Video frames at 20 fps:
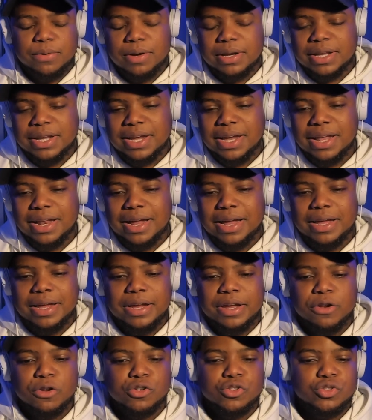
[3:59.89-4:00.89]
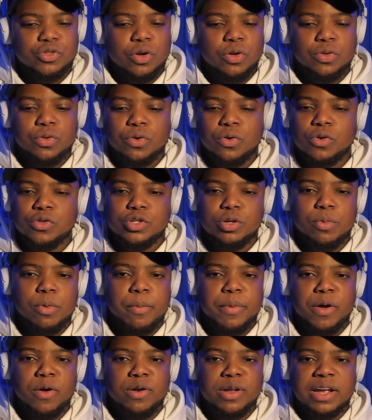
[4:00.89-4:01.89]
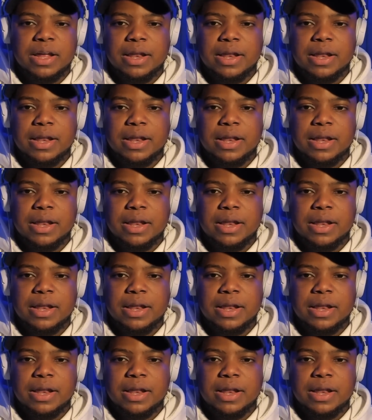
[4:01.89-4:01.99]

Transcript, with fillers: a cualquiera y nosotros no somos mejor